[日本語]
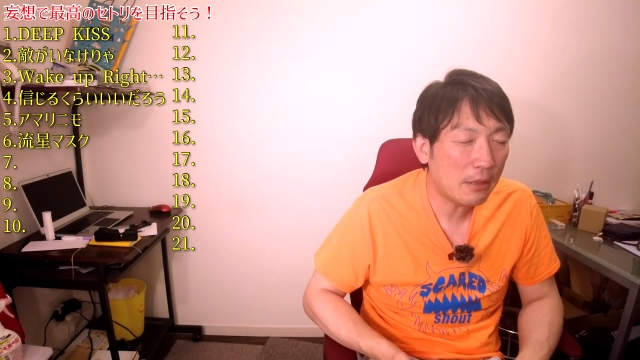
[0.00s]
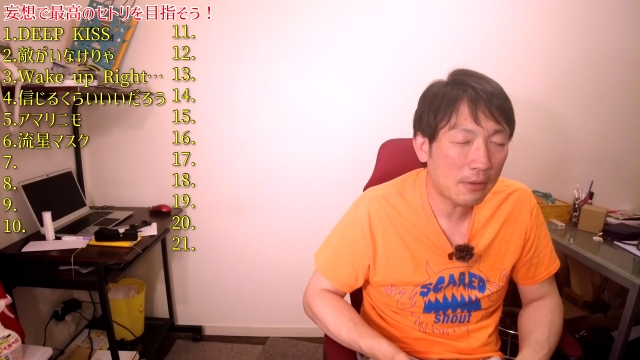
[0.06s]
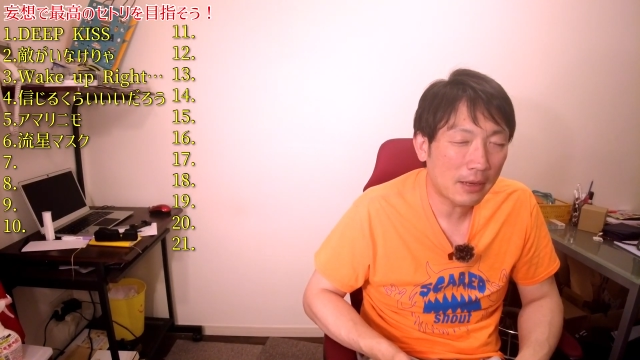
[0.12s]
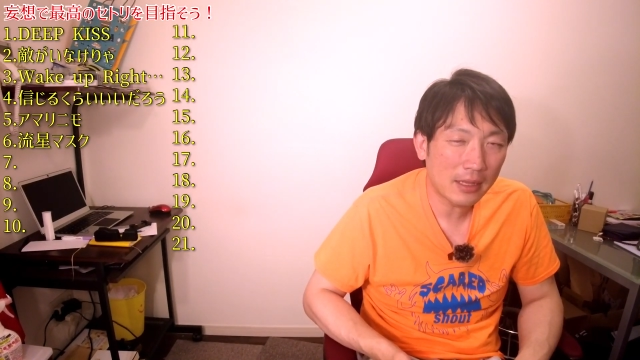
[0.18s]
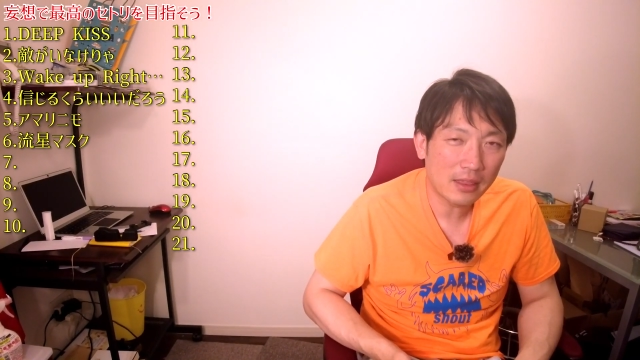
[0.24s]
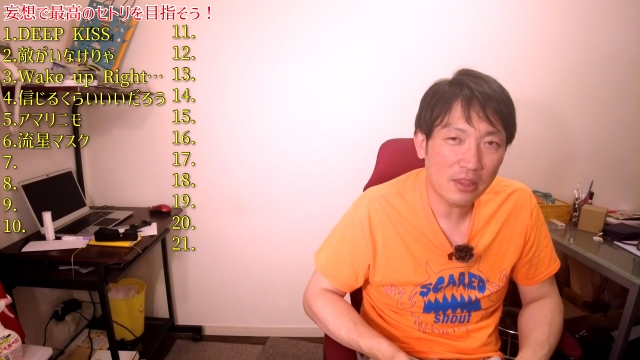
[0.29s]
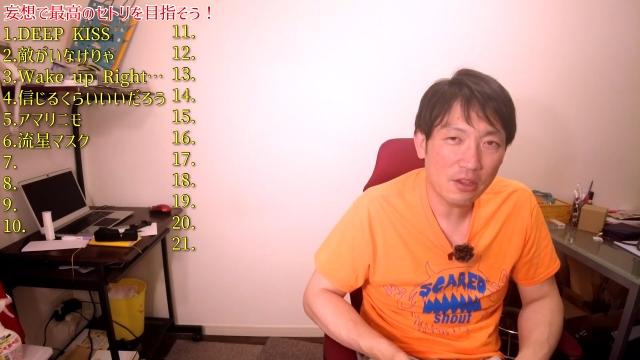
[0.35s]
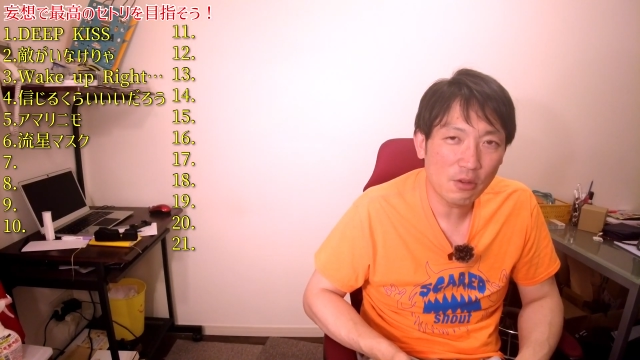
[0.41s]

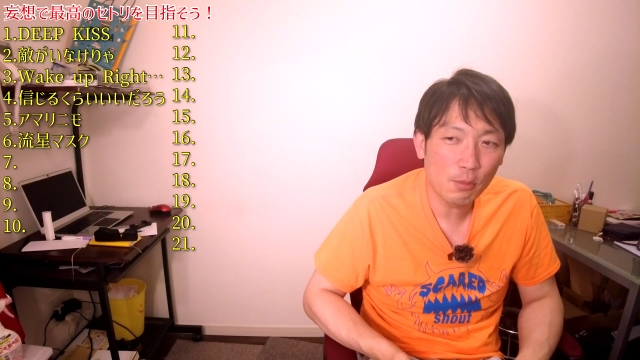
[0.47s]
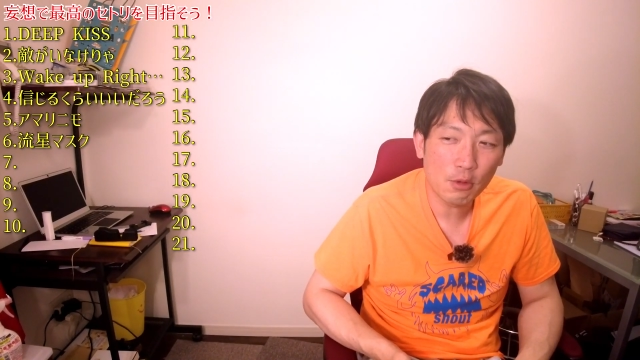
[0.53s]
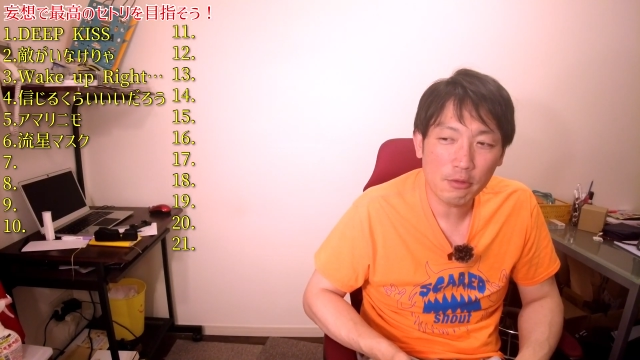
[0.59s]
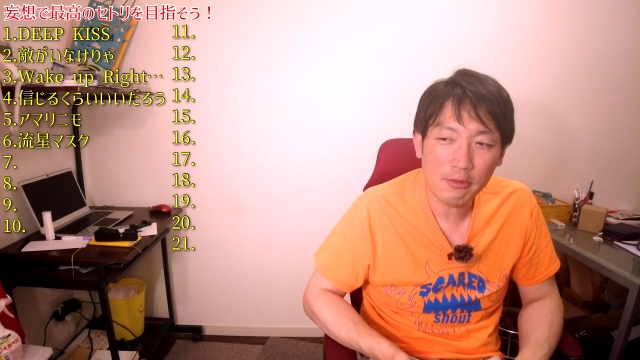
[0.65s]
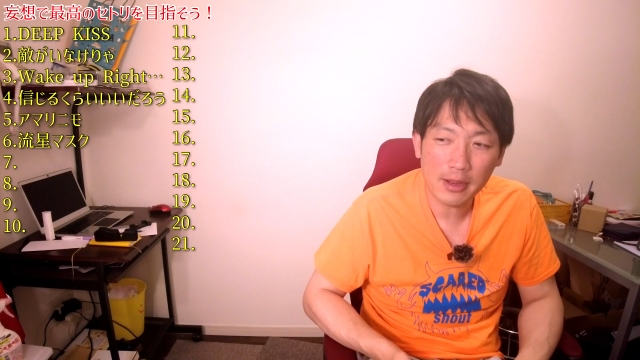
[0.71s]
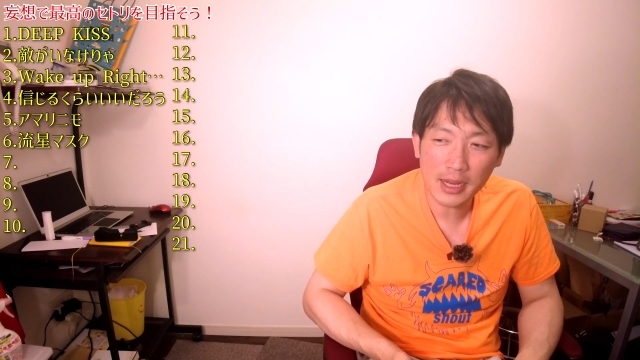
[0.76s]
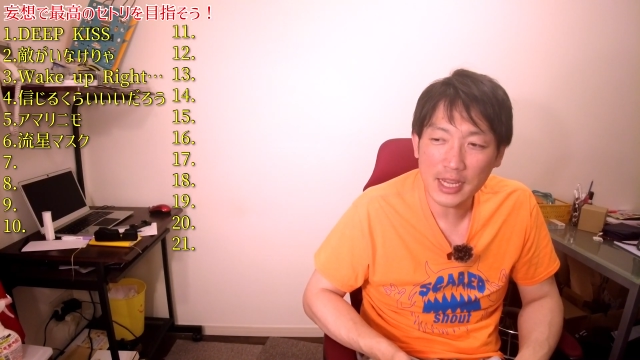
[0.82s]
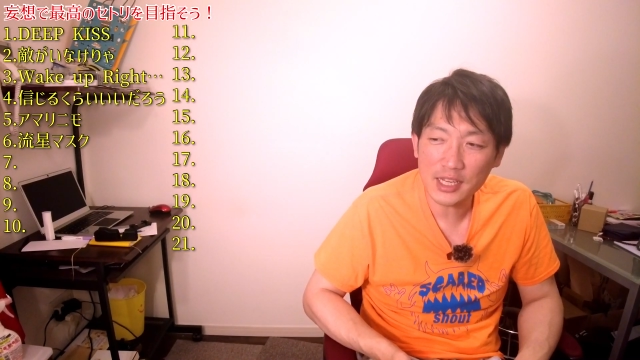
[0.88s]
とかっていう
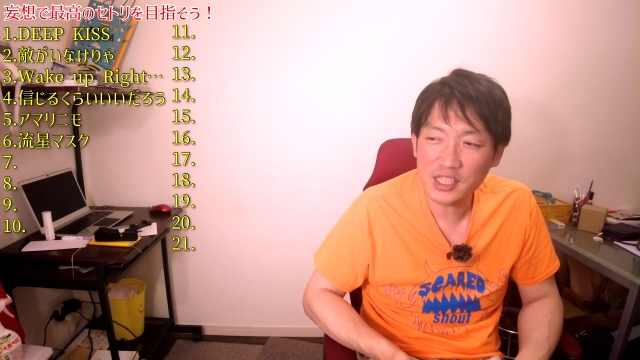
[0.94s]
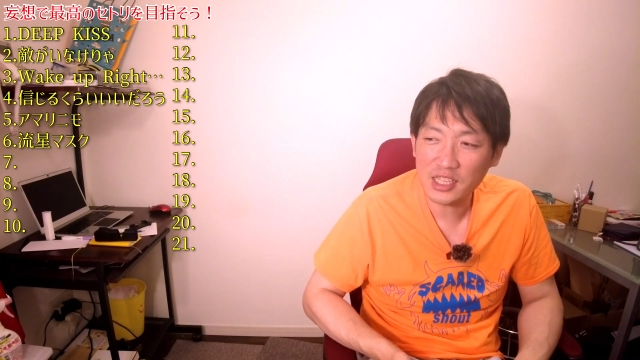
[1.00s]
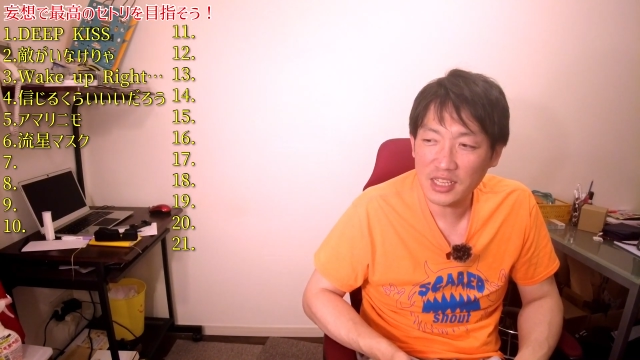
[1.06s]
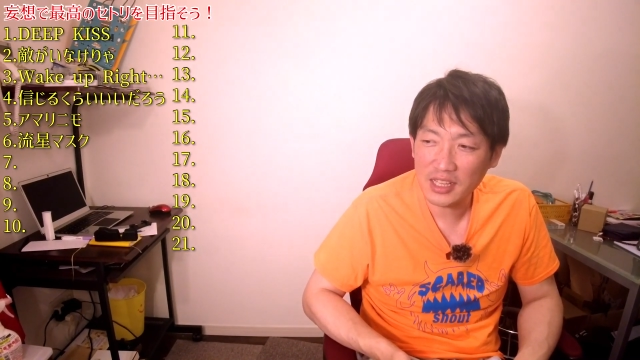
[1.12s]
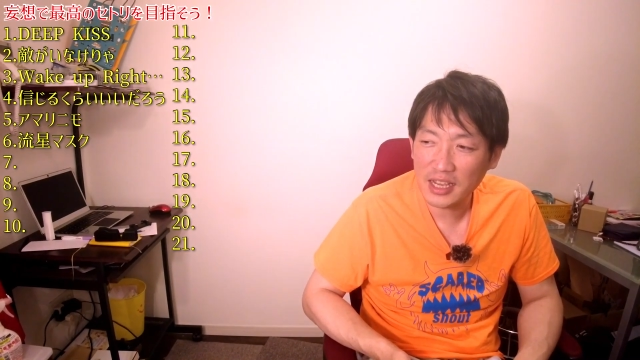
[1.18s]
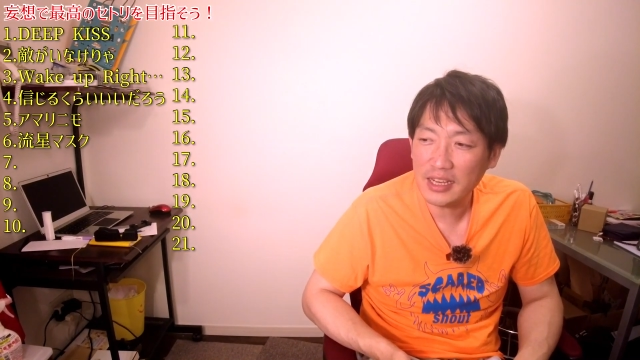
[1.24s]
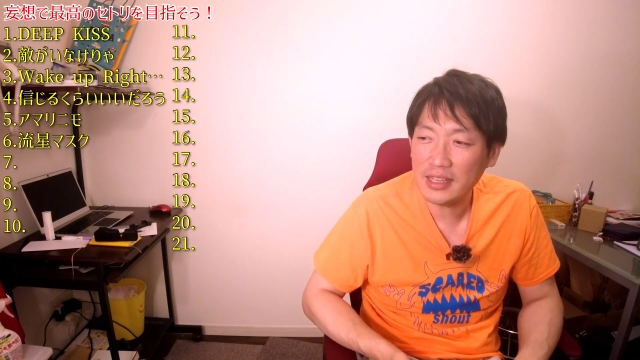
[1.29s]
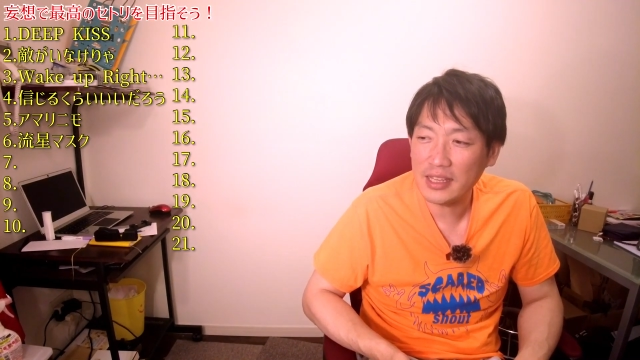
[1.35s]
ものは歌
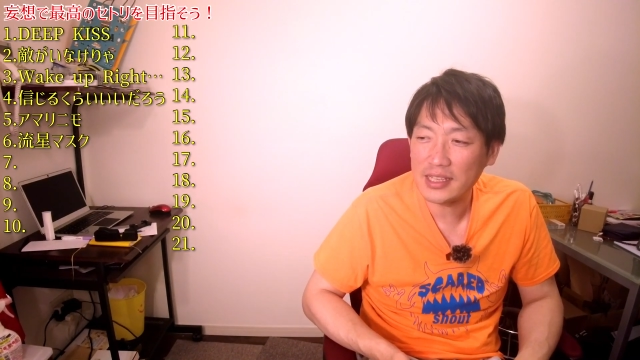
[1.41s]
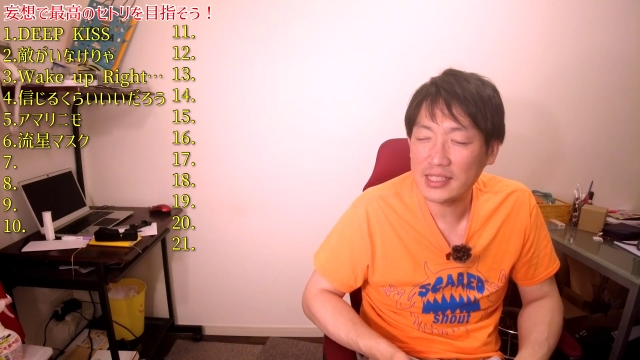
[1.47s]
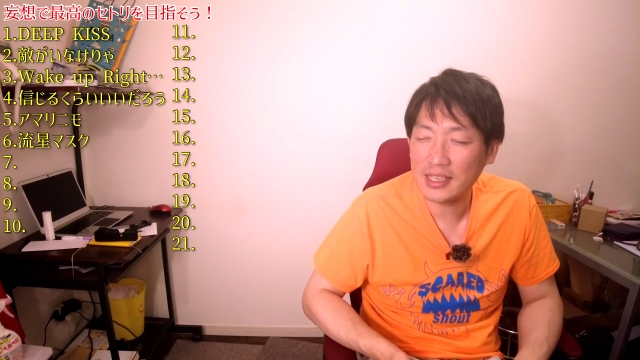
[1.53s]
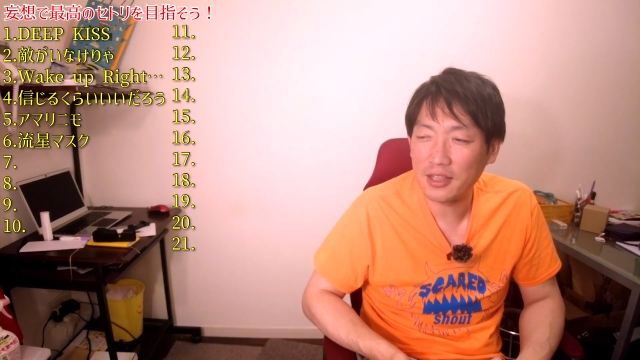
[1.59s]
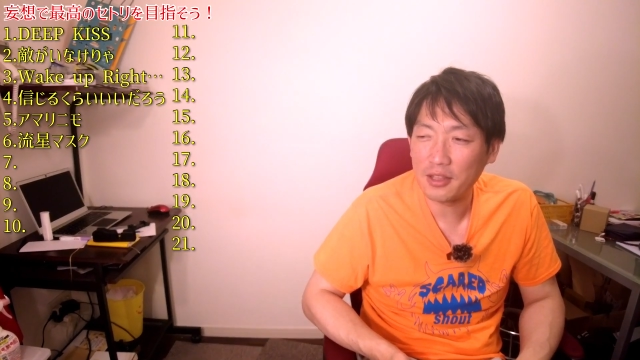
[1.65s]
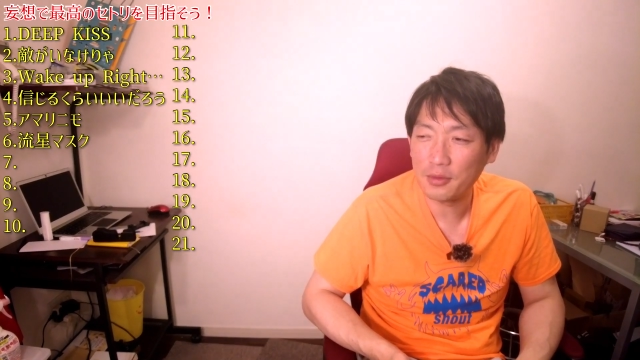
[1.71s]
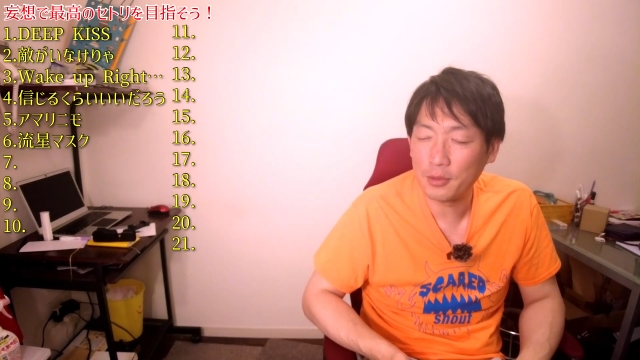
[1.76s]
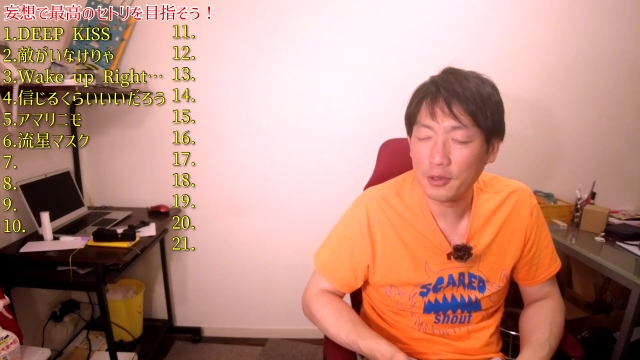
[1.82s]
詞にないんで
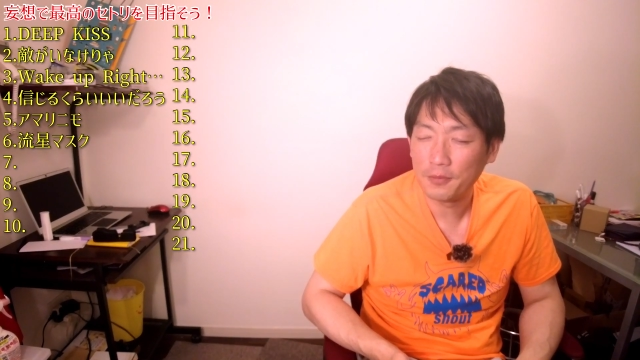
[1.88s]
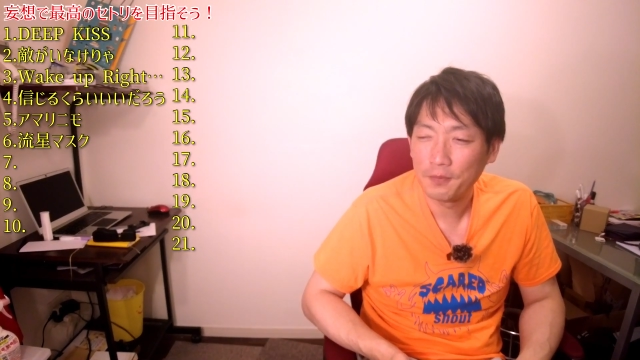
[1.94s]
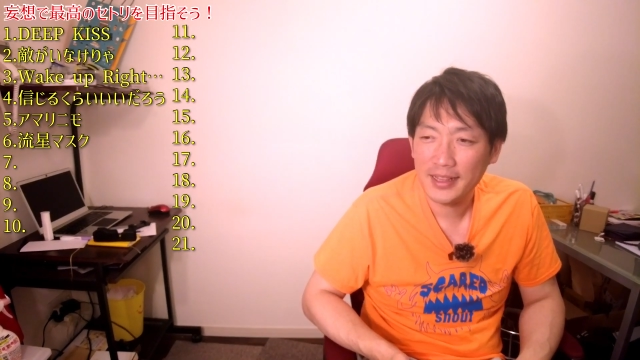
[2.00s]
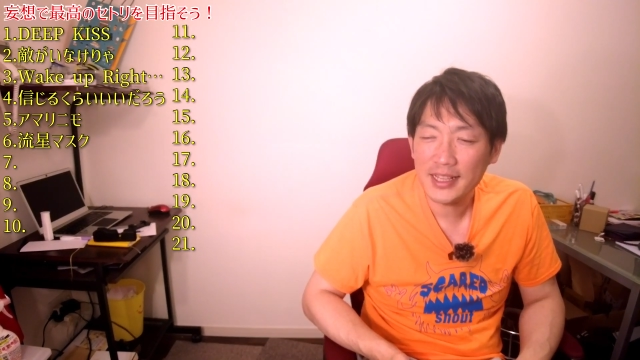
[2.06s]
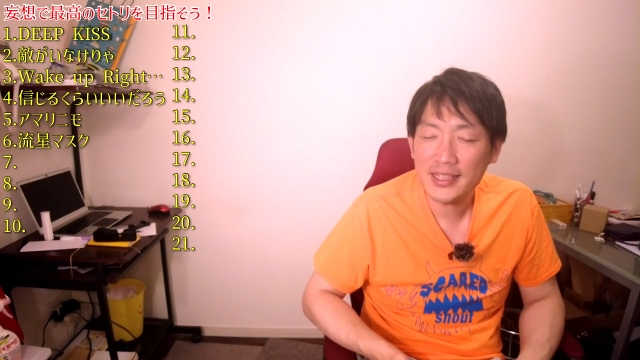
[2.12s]
すけども、